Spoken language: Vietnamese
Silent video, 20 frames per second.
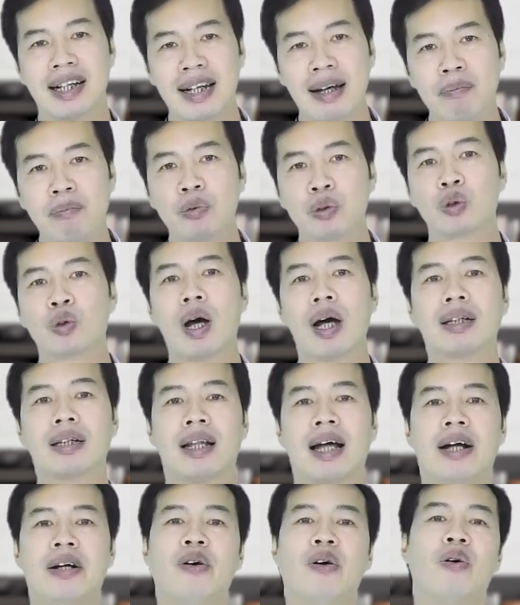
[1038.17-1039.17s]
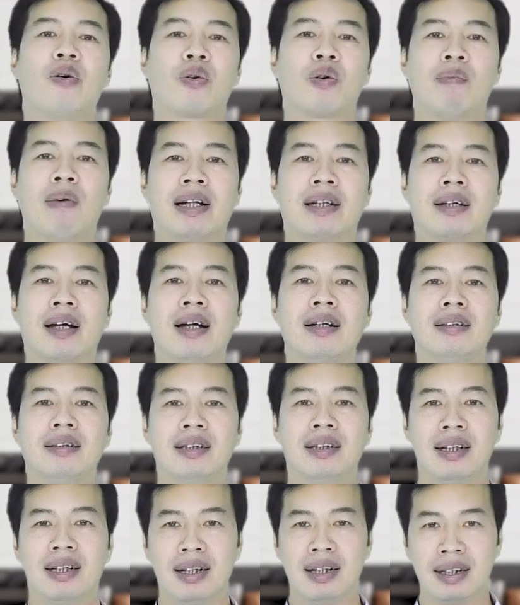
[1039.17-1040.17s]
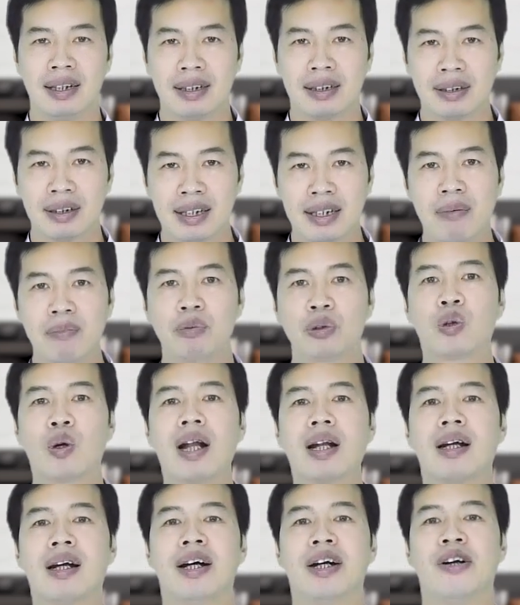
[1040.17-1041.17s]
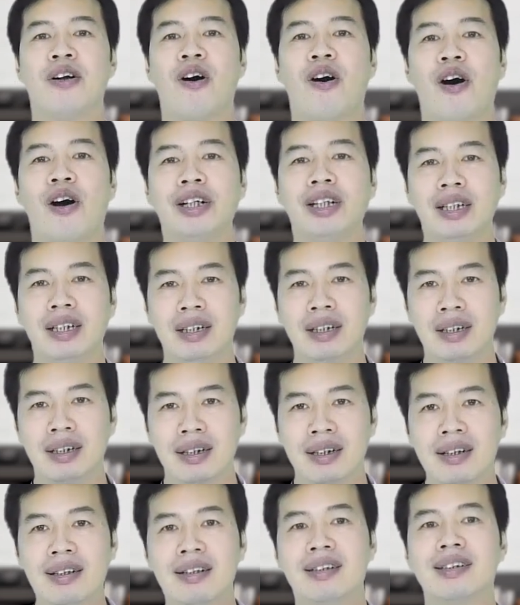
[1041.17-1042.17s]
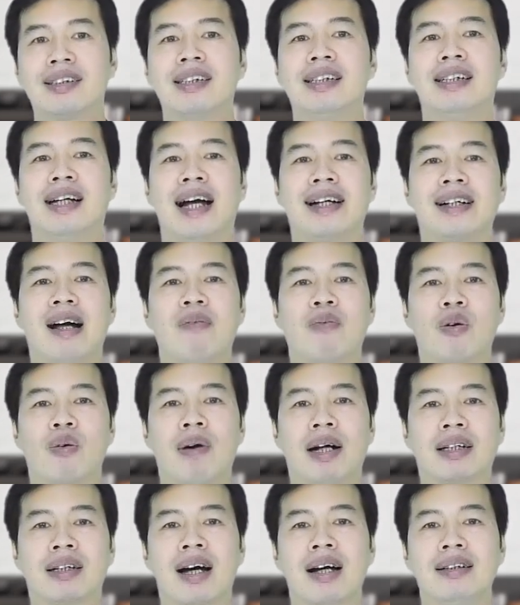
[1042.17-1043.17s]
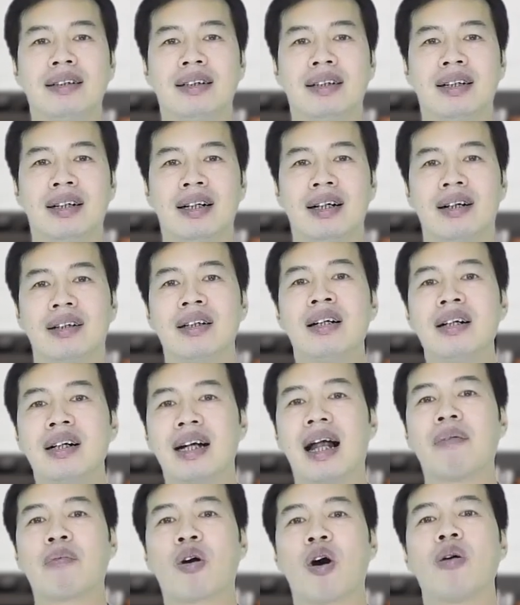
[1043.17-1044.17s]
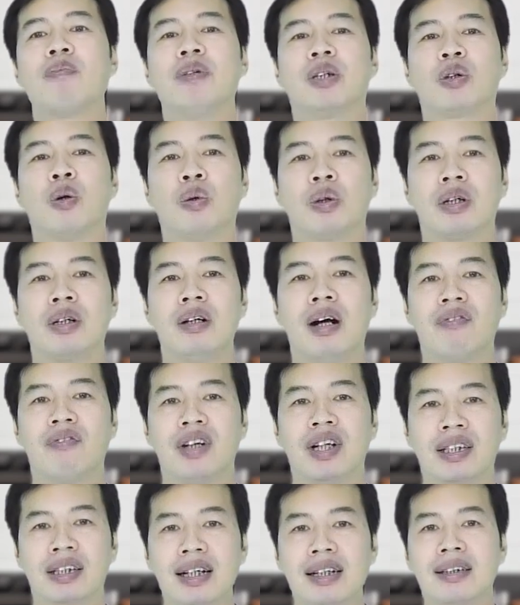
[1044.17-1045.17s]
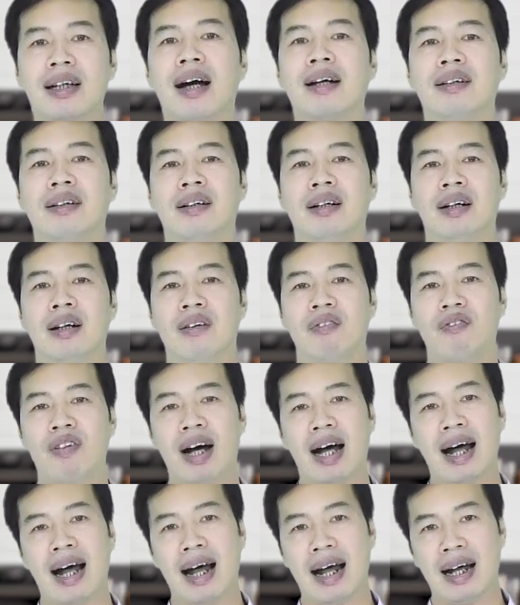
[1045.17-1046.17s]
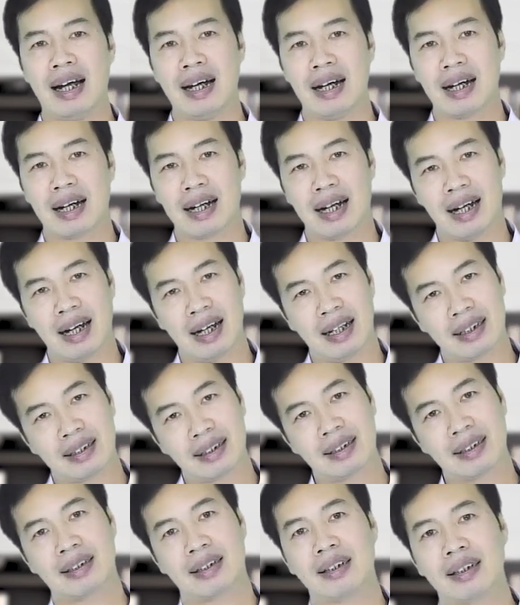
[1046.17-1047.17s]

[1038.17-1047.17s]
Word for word: kiểm soát thái độ của bản thân kiểm soát lời nói cử chỉ hành động của bản thân đừng làm con bị tổn thương về tinh thần và à,